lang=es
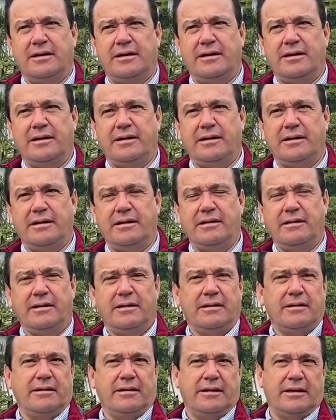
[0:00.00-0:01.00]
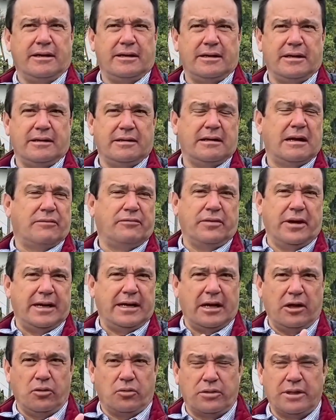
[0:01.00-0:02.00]
eh, eh, la
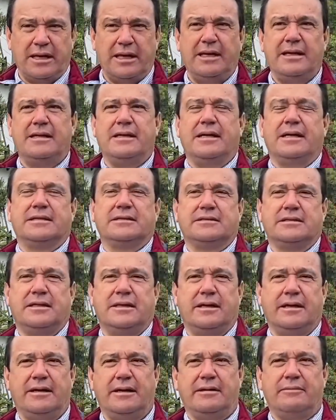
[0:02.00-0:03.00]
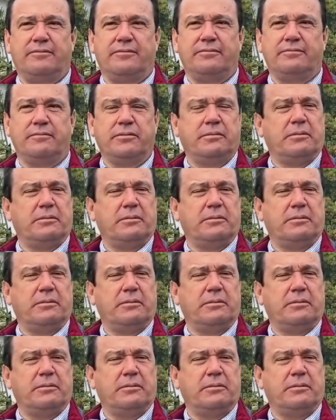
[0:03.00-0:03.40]
feria de orquídeas, eh,